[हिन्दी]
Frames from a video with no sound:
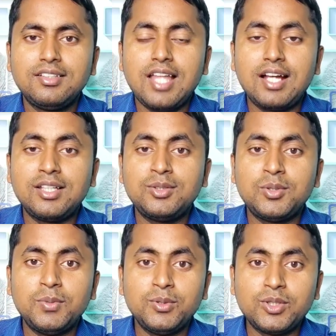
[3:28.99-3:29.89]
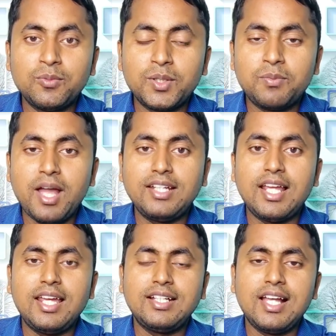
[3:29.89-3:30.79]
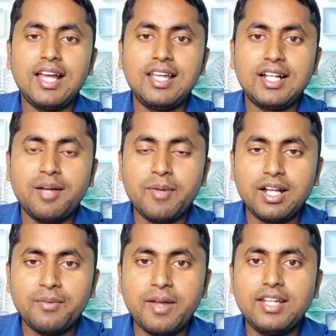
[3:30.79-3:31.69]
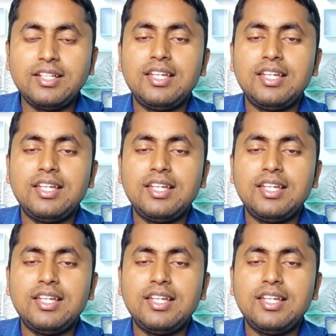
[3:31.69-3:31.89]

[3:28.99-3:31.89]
ताकि जो भी उनके ऊपर फाइन आएगा एकामा का फाइन